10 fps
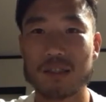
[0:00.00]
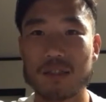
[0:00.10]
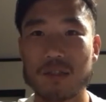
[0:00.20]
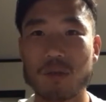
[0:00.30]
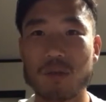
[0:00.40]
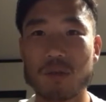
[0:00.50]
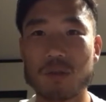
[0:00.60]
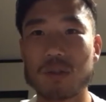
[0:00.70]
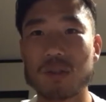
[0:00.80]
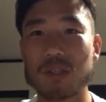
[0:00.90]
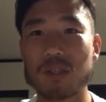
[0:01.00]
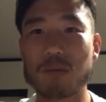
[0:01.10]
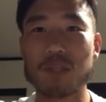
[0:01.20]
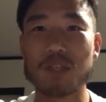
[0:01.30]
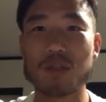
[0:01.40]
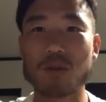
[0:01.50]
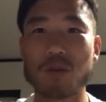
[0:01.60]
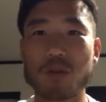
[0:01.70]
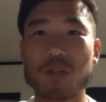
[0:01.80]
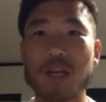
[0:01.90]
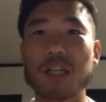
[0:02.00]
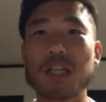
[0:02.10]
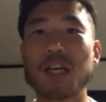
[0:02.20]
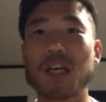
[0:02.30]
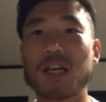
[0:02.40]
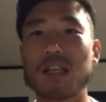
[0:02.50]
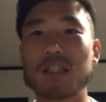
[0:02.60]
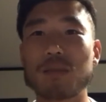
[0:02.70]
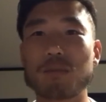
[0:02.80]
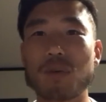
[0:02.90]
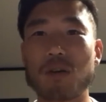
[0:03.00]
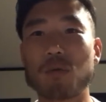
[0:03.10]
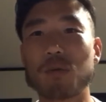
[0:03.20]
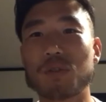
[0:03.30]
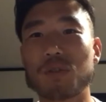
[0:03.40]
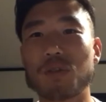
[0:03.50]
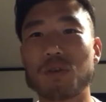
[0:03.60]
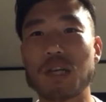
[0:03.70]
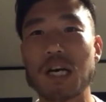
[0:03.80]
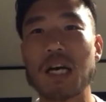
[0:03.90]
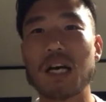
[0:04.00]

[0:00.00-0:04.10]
その厳しい状況の中でチームが鼓舞するような